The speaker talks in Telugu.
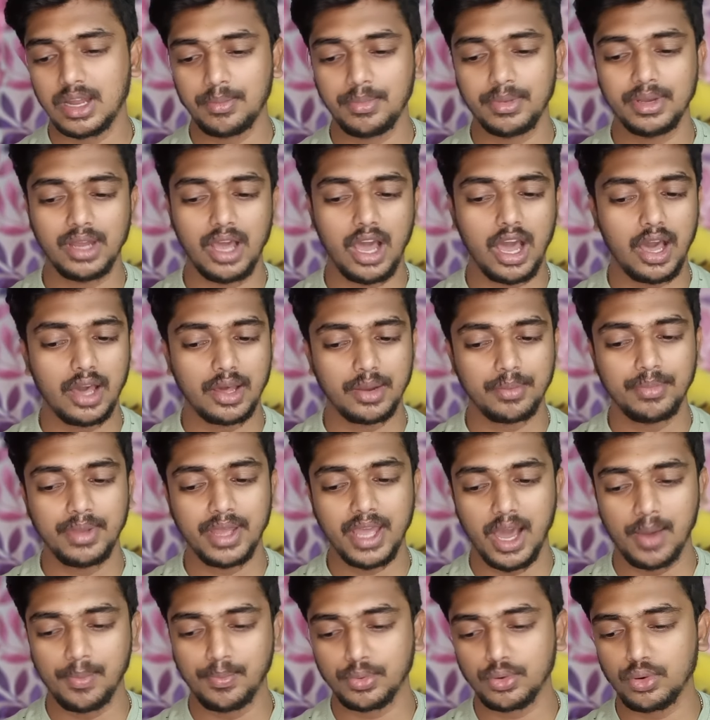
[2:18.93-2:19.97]
ఐ మీన్ ఆర్బీఐ
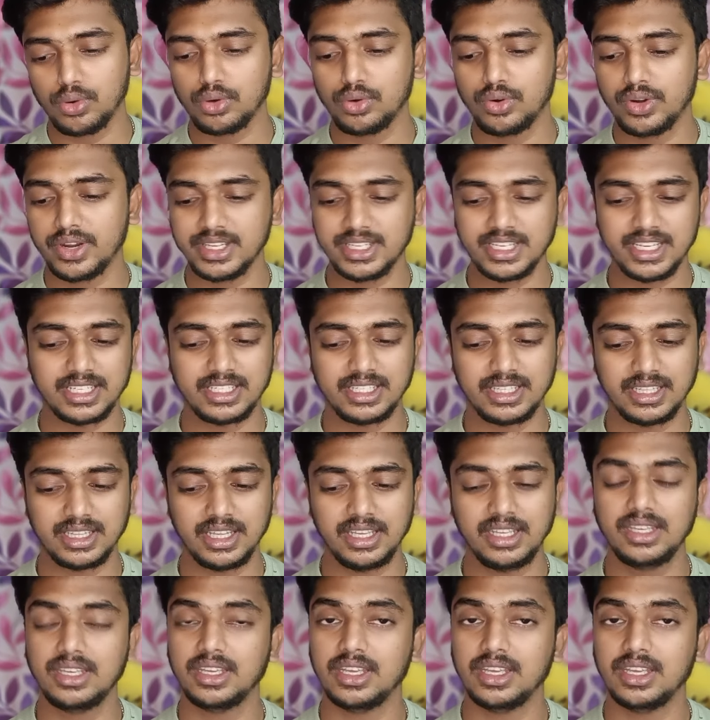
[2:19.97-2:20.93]
అప్రూవల్ కూడా చేసింది